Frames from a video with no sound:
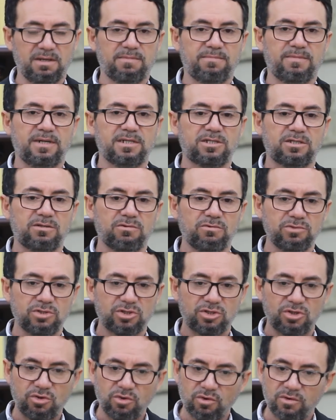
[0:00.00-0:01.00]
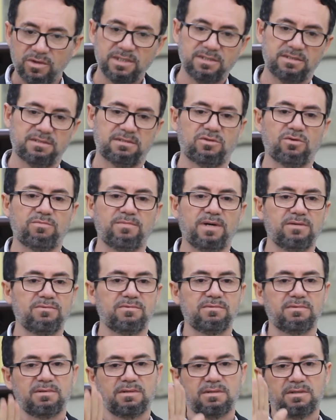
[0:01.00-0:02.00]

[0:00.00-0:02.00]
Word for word: mas os dois tomaram